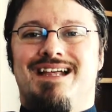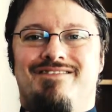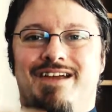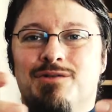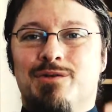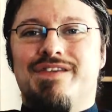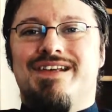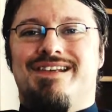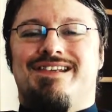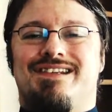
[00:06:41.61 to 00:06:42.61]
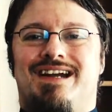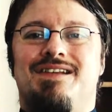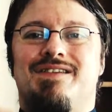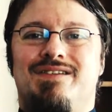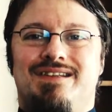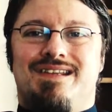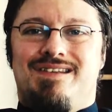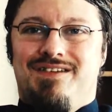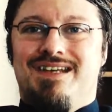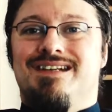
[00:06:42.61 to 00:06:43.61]
Wenn du Lust hast, das alles zu
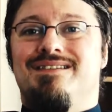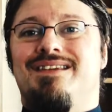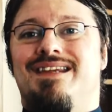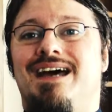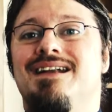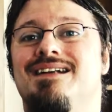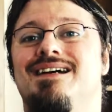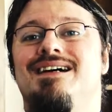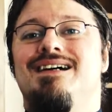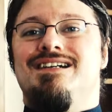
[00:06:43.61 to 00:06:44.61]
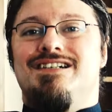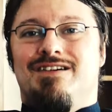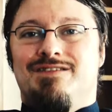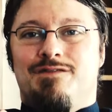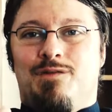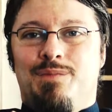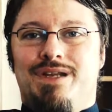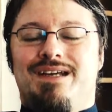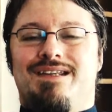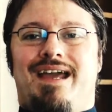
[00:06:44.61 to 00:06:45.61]
intensivieren, dann schau, wirf
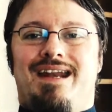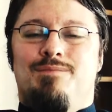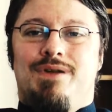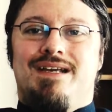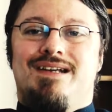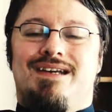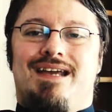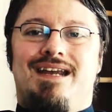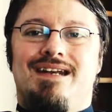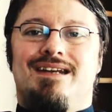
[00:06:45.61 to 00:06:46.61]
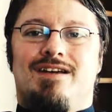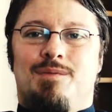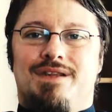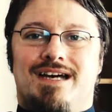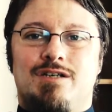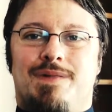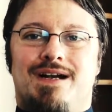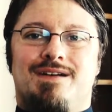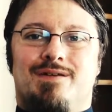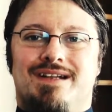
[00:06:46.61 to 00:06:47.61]
unbedingt einen Blick in die
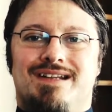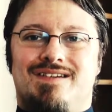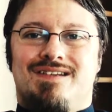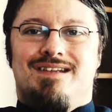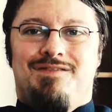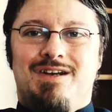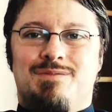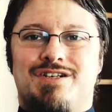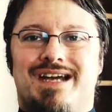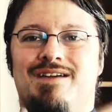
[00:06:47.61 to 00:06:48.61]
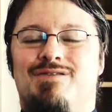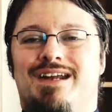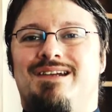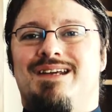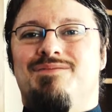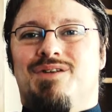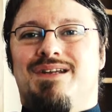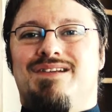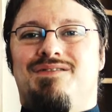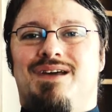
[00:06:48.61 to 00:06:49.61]
Kommentarspalten oder das, die Videobeschreibung, je nachdem, wo du
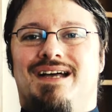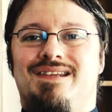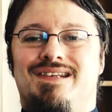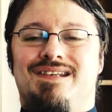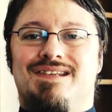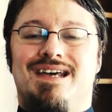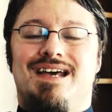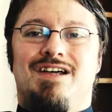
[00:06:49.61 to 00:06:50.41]
das Video ansiehst.